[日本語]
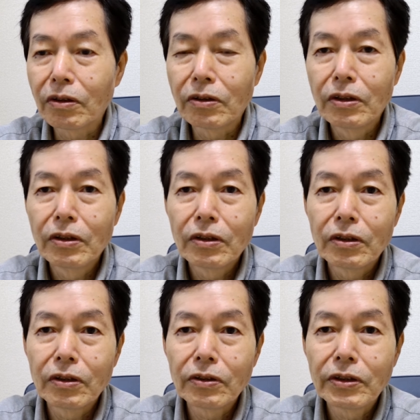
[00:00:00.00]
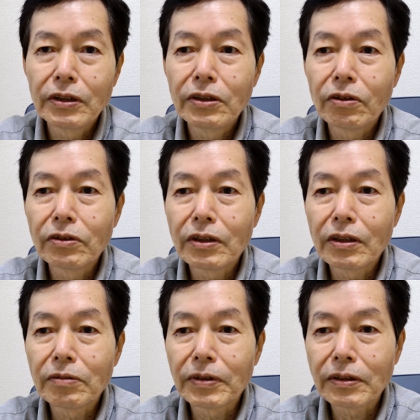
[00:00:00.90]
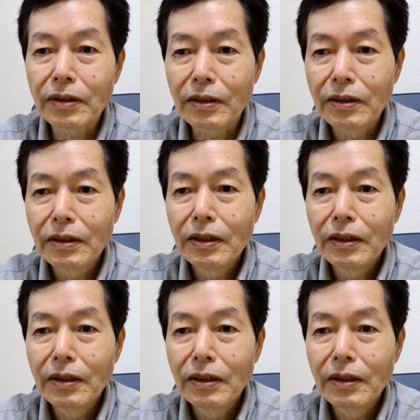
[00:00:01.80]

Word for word: と退いていきました。